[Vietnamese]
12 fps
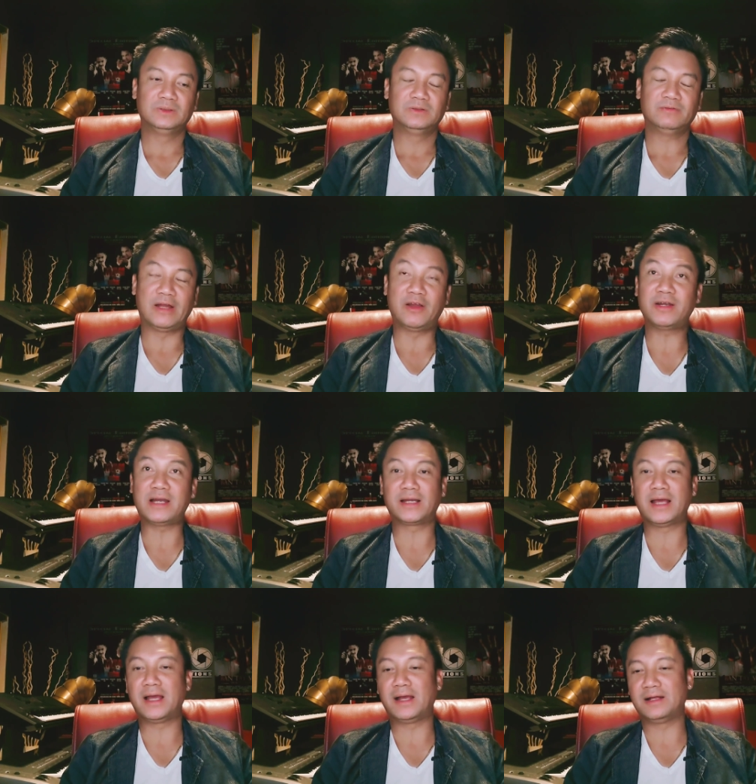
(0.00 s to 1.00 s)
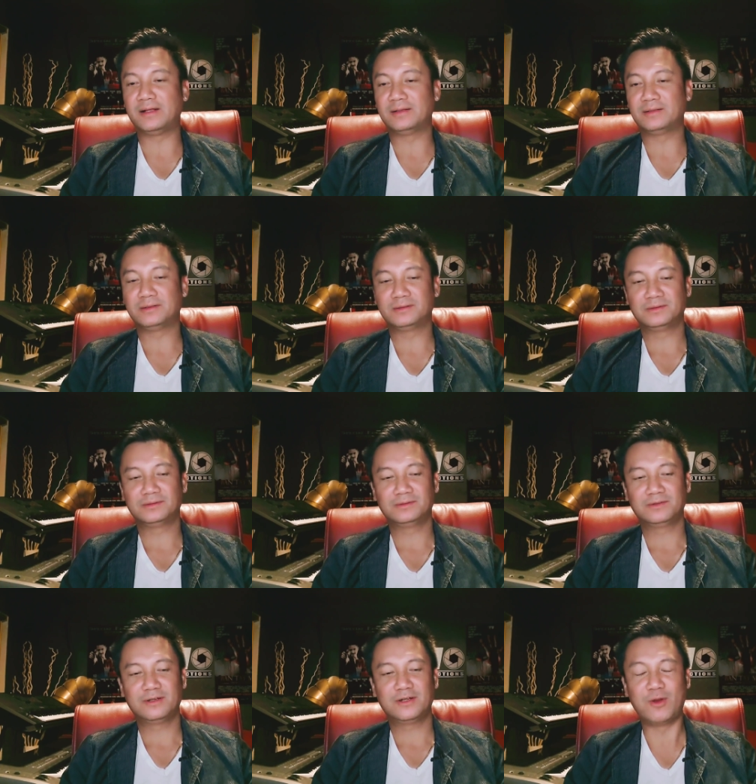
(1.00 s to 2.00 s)
phải nói rằng là
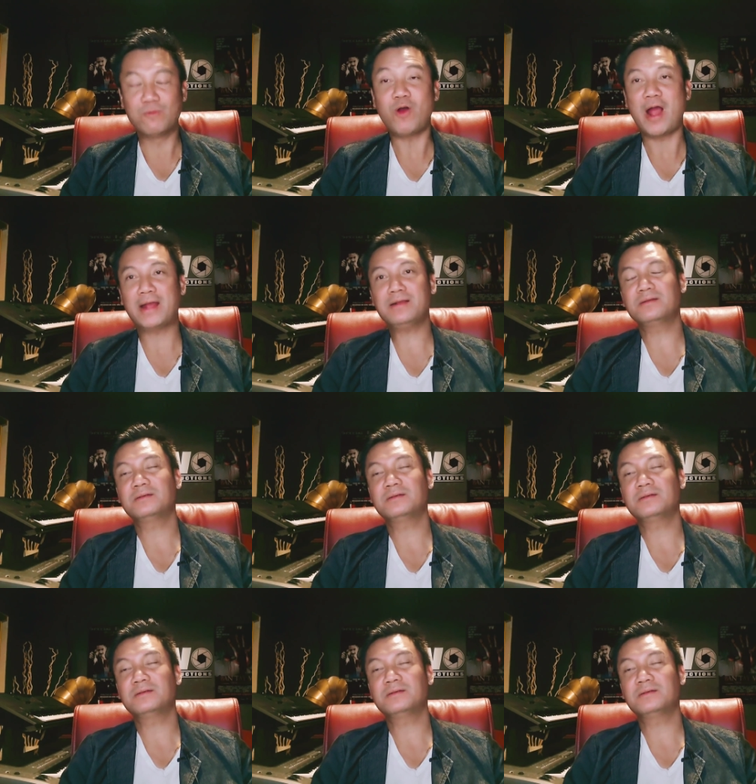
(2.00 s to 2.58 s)
khủng hoảng